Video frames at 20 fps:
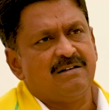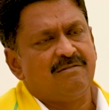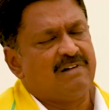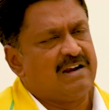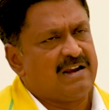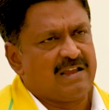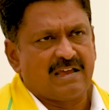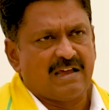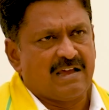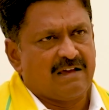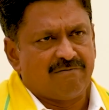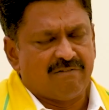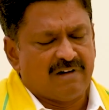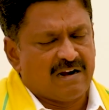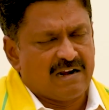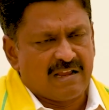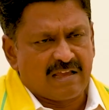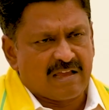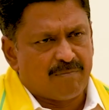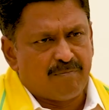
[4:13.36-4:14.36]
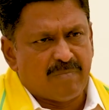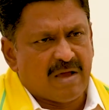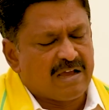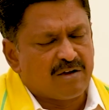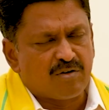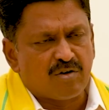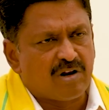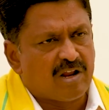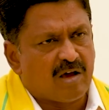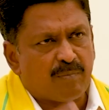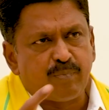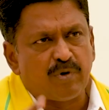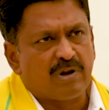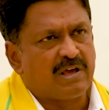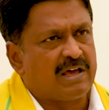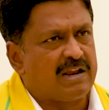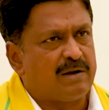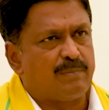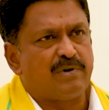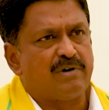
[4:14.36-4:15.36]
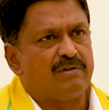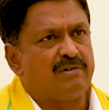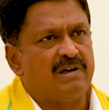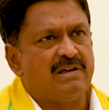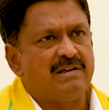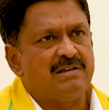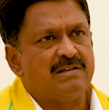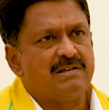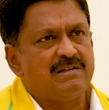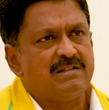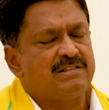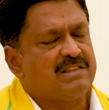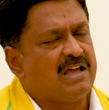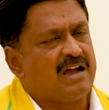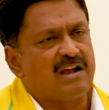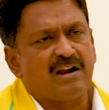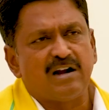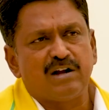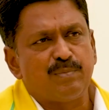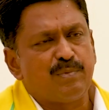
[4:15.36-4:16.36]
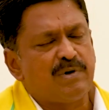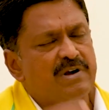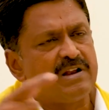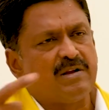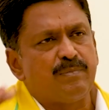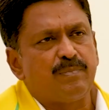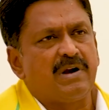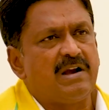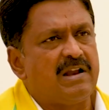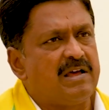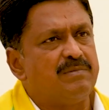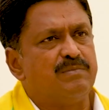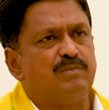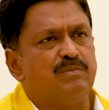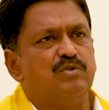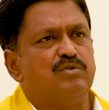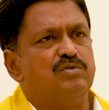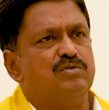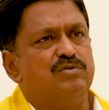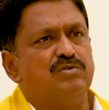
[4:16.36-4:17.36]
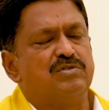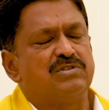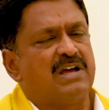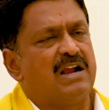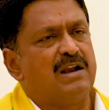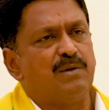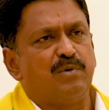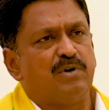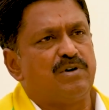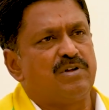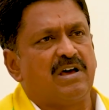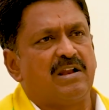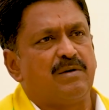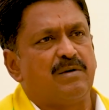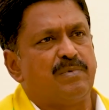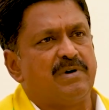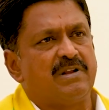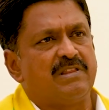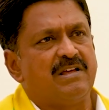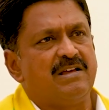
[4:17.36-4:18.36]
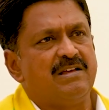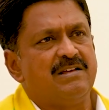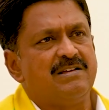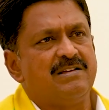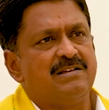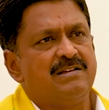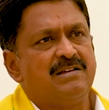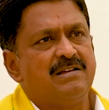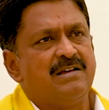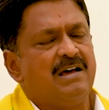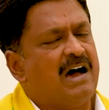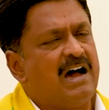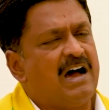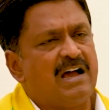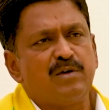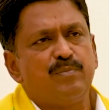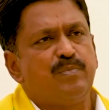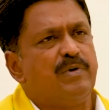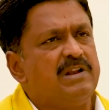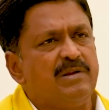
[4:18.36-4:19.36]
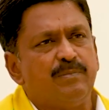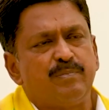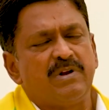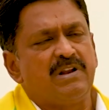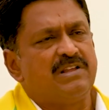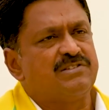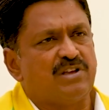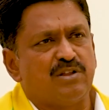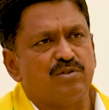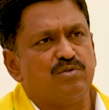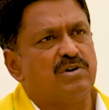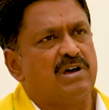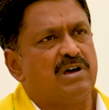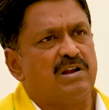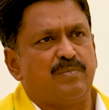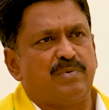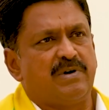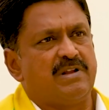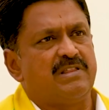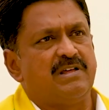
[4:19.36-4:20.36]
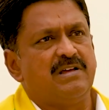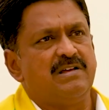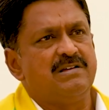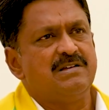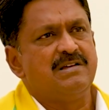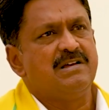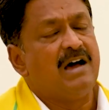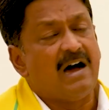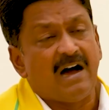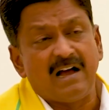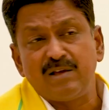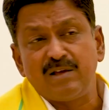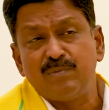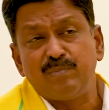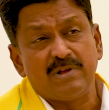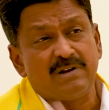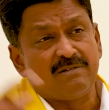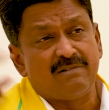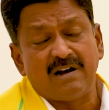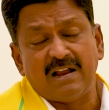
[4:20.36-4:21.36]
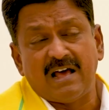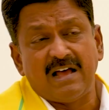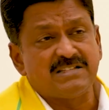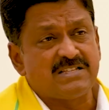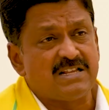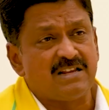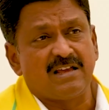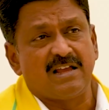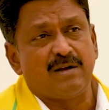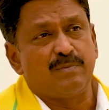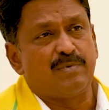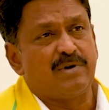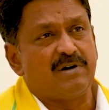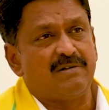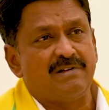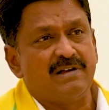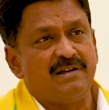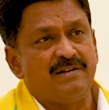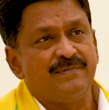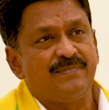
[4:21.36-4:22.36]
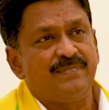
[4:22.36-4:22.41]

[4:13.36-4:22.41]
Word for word: వాళ్ళకి వాళ్ళకి ఆ బ్యాంకుల్లో అప్పులు కనపడవా తాకట్టు పెట్టిన పెళ్ళము తాళిబొట్టు కనపడదా ఆగిపోయిన పిల్ల చదువు కనపడదా ఆగిపోయిన వాళ్ళ ఆశలు కనపడవా